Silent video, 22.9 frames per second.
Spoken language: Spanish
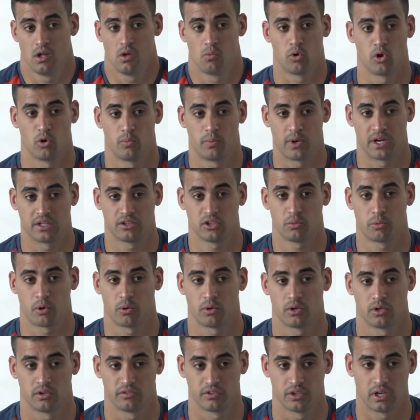buenos partidos, pero
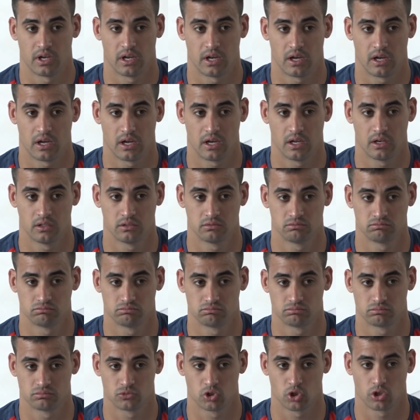bueno, al final
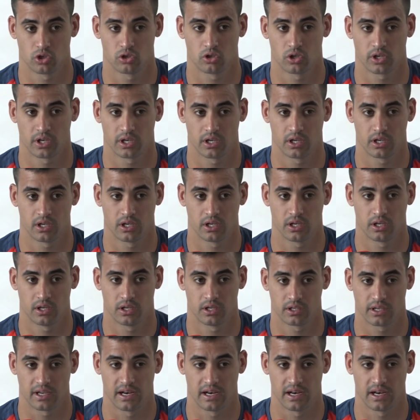yo creo que,